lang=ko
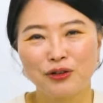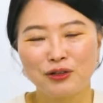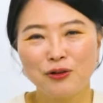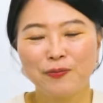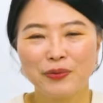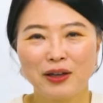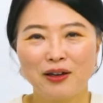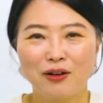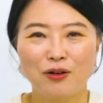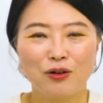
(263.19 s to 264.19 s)
그래서
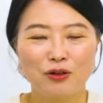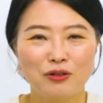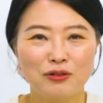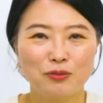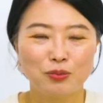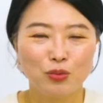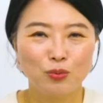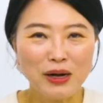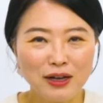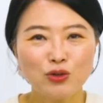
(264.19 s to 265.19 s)
어, 뭐
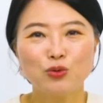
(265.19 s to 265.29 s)
빨리